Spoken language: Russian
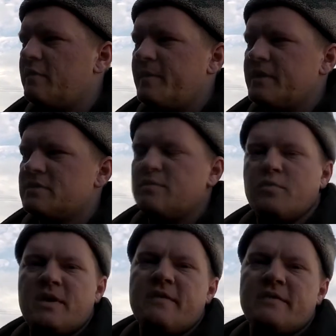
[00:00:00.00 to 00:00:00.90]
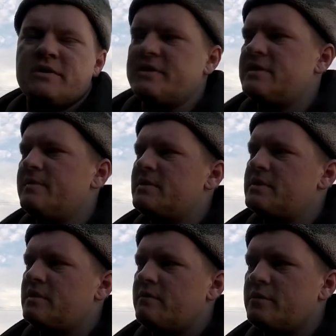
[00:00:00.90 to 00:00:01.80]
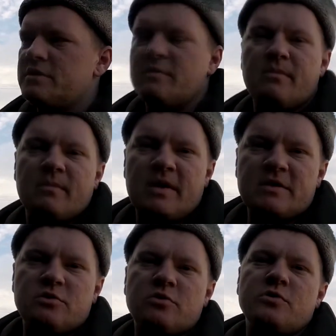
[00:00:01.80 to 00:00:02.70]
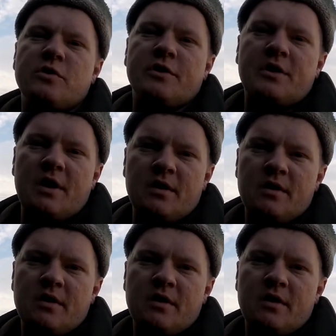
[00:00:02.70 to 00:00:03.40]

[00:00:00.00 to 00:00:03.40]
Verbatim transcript: В принципе, у меня вышло 78 на 143.